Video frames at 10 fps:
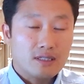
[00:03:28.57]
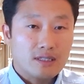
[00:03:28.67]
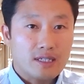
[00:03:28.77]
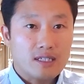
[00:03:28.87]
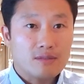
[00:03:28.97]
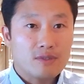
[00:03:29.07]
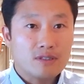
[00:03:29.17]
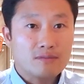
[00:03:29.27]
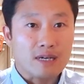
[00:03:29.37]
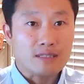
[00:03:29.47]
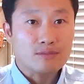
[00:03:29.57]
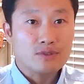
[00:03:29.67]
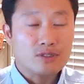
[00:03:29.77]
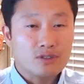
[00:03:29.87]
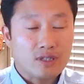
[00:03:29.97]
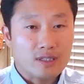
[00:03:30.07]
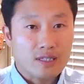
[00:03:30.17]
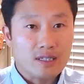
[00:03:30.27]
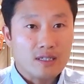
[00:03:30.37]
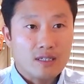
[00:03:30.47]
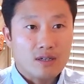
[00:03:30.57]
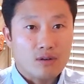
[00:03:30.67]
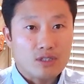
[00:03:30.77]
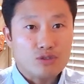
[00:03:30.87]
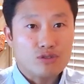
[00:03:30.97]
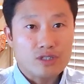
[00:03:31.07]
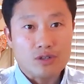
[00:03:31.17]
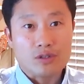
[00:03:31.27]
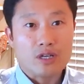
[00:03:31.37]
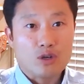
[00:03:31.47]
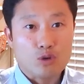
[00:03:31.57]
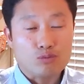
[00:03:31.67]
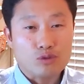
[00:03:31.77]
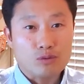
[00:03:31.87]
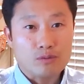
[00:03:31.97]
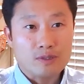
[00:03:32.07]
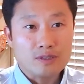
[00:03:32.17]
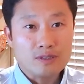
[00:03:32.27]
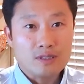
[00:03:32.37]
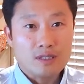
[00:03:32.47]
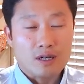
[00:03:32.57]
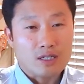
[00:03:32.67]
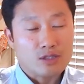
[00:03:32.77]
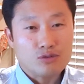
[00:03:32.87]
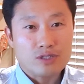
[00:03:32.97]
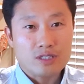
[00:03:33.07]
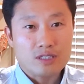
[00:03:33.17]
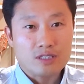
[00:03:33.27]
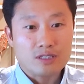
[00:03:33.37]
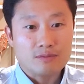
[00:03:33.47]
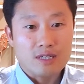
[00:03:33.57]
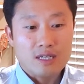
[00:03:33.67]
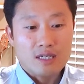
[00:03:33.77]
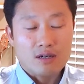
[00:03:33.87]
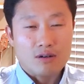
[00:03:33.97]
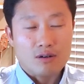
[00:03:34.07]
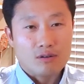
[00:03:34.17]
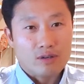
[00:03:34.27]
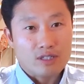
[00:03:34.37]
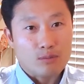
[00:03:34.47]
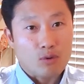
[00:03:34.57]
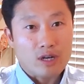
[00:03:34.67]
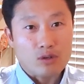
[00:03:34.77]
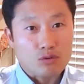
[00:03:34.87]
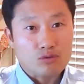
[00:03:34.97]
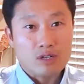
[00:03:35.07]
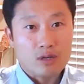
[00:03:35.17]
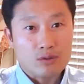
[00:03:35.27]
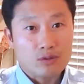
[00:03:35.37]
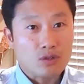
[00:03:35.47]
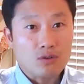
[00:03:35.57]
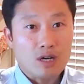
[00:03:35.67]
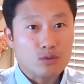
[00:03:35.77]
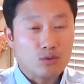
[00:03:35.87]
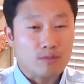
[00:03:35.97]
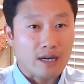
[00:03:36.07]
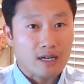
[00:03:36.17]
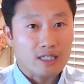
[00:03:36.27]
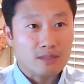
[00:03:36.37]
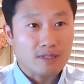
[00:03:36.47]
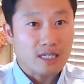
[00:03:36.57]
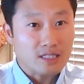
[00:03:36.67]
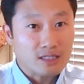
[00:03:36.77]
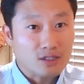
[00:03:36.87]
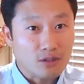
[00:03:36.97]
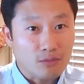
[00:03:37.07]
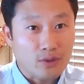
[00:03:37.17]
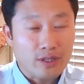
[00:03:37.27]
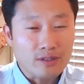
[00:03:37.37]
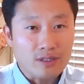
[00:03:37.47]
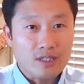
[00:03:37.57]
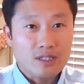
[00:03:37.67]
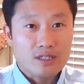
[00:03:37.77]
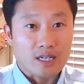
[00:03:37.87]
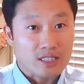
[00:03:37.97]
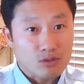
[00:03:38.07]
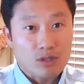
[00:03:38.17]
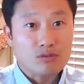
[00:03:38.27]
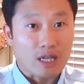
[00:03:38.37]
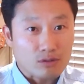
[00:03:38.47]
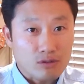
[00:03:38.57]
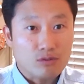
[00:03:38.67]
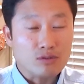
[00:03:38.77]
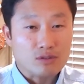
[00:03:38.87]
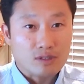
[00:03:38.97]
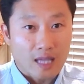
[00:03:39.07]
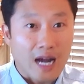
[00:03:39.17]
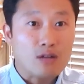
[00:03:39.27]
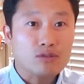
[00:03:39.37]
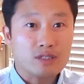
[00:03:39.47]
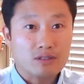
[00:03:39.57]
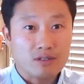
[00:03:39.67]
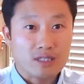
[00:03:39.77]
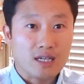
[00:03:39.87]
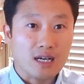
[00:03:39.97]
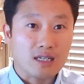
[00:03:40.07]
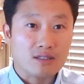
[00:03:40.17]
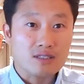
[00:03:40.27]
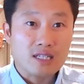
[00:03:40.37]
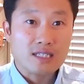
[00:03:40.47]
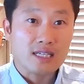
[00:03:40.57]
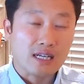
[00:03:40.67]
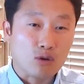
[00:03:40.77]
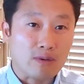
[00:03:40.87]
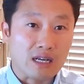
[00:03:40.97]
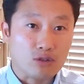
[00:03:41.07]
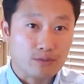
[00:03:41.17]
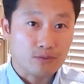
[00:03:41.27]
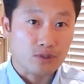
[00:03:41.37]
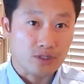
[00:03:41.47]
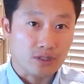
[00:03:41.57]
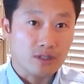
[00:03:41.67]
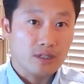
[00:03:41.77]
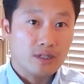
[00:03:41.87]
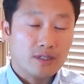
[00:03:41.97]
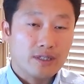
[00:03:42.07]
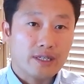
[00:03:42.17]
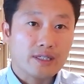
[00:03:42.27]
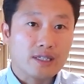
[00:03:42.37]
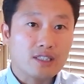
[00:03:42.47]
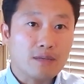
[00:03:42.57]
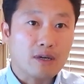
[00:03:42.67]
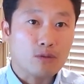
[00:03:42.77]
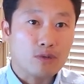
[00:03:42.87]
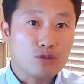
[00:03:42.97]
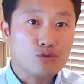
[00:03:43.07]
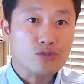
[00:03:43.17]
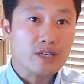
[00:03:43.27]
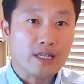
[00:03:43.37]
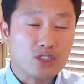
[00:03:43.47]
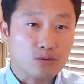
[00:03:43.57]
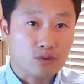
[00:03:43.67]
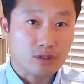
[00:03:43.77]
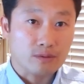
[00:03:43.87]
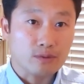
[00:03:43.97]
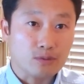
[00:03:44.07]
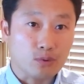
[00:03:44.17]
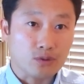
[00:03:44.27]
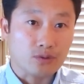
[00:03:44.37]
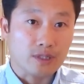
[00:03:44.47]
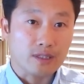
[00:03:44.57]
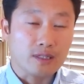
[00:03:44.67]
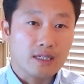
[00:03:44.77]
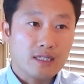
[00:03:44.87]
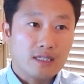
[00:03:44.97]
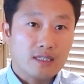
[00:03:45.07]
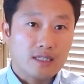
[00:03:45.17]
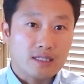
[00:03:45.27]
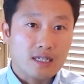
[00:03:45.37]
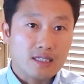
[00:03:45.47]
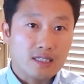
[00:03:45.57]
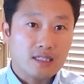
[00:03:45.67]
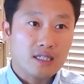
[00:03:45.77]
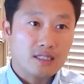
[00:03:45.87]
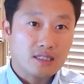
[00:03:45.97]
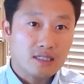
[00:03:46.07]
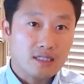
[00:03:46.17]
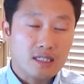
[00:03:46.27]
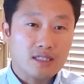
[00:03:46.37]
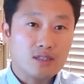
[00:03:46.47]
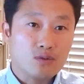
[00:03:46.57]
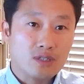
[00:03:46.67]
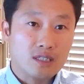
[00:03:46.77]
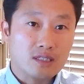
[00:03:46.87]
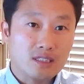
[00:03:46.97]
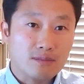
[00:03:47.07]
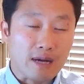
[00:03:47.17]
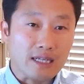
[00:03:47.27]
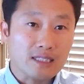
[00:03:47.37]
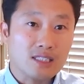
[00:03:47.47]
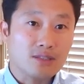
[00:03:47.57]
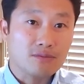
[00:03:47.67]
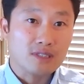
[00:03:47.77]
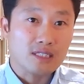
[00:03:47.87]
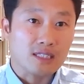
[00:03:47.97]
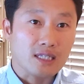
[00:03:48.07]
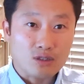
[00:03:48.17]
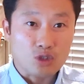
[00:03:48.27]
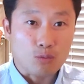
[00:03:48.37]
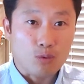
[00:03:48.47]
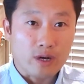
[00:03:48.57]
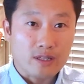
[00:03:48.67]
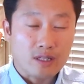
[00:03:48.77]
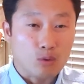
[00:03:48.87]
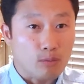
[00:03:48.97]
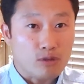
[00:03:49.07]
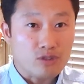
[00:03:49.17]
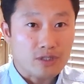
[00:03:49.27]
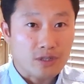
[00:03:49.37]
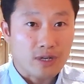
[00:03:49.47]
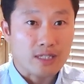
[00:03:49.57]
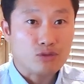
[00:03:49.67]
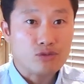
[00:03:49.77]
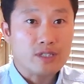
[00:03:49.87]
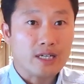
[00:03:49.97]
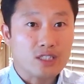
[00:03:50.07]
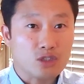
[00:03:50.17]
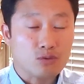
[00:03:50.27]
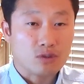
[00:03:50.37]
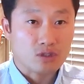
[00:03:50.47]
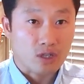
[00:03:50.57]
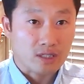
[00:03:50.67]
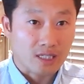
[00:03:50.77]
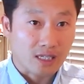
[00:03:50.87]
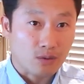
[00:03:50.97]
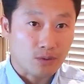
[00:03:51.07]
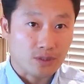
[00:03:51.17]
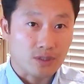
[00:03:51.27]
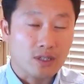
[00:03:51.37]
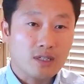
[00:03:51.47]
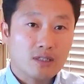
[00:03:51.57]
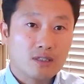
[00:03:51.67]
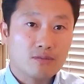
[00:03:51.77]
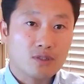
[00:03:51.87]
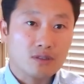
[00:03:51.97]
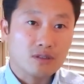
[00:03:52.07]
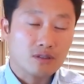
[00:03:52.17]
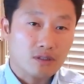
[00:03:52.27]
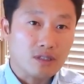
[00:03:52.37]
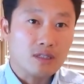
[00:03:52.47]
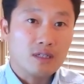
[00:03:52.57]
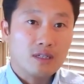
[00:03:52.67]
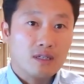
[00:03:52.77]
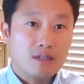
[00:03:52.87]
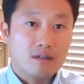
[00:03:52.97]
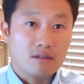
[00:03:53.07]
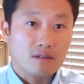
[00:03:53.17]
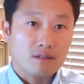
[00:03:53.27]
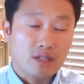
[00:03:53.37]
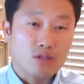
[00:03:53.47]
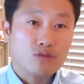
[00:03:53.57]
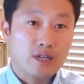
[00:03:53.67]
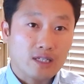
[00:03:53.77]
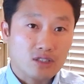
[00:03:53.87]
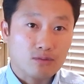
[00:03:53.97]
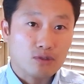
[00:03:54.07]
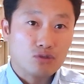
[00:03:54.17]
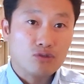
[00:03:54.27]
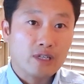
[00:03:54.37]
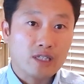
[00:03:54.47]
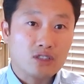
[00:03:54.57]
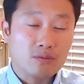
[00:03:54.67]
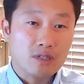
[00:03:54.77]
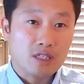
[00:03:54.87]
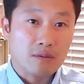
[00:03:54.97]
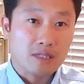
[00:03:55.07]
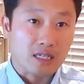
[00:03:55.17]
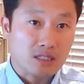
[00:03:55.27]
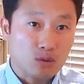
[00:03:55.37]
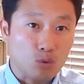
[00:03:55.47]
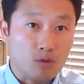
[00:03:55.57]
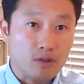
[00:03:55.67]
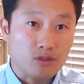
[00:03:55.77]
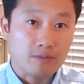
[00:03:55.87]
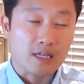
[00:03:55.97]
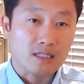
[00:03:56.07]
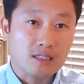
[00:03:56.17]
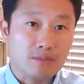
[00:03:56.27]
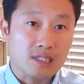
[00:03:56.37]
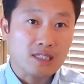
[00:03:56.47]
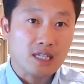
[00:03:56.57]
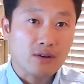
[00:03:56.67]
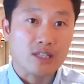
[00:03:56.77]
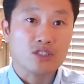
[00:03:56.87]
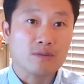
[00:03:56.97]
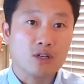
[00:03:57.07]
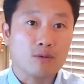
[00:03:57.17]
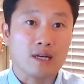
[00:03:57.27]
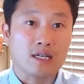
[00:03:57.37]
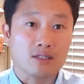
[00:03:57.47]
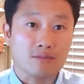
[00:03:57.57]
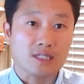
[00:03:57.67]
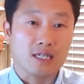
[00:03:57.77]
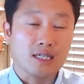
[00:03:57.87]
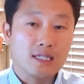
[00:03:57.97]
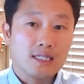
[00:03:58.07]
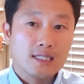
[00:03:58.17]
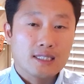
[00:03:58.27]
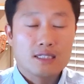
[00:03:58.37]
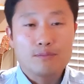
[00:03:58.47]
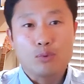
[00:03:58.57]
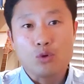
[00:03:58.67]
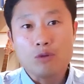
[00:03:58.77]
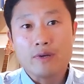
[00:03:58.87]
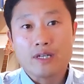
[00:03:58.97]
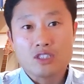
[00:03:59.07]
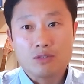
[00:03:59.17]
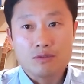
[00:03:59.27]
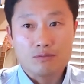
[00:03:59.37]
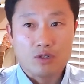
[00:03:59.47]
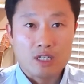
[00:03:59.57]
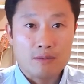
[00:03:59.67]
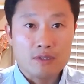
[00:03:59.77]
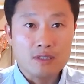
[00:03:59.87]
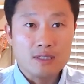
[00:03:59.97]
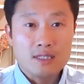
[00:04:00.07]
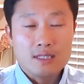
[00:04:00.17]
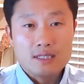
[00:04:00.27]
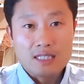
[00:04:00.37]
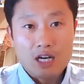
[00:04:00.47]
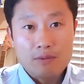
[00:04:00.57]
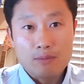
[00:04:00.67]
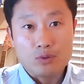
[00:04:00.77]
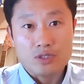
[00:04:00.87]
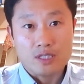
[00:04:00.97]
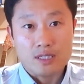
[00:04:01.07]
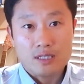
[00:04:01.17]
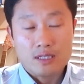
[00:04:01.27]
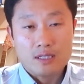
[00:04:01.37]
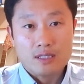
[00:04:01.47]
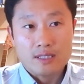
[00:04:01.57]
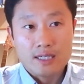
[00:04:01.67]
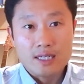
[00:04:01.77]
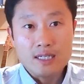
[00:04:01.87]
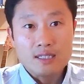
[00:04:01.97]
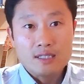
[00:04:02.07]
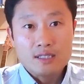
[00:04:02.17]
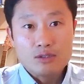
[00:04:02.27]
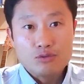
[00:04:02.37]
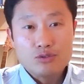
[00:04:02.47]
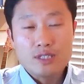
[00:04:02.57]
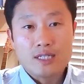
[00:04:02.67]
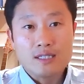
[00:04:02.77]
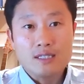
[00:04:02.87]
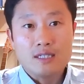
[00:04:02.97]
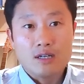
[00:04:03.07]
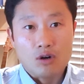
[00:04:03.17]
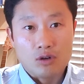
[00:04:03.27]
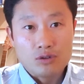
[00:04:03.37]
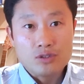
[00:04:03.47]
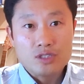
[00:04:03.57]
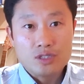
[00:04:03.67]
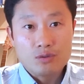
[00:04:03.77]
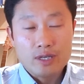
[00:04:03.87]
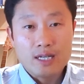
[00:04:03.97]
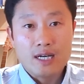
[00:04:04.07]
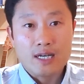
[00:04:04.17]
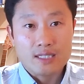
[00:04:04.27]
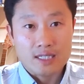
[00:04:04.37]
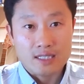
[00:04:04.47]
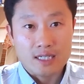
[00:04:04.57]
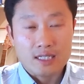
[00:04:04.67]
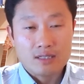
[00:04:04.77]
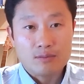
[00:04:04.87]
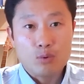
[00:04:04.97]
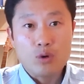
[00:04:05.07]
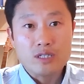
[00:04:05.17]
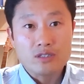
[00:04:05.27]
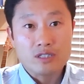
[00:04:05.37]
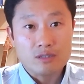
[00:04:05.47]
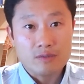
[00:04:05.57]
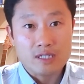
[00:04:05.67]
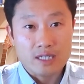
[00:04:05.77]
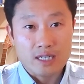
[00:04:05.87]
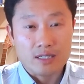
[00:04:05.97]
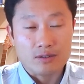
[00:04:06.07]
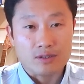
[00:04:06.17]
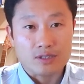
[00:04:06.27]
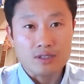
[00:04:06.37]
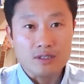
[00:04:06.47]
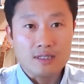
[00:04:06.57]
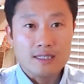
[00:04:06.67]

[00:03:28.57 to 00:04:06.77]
예를 들면은 많은 분들이 저한테 어, 이 주식이 어때요? 라고 물어보면은 아, 이 주식이 지금 어, 그냥 뭔가 연구를 하고 있고 성과가 좋고 말을 하지만 사실은 그건 뭐예요? 당신도 알고 나도 읽고 다 알고 있는 거니까 그건 쓰레기야 라고 말하고 싶은 거죠. 예, 그러니까 그게 바로 뭐 수익의 관점으로 그 부분은 보는 거예요. 신라젠이라든지 셀트리온이라든지 많은 기업들이 이런 정보가 있는데 돈 벌 수 있어요 라는 수익의 관점으로 저한테 다가온 거죠. 그럼 저는 그거를 어, 대중의 관점, 즉 수익의 관점이기 때문에 당신은 돈을 벌 수 없다. 즉 빈자의 관점이라고 말하는 겁니다. 그럼 본업의 관점은 뭐냐면은 사업의 본질. 내가 투자를 어떤 식으로 해나가야 되느냐. 그런 포괄적인 의미를 얘기하는 거거든요.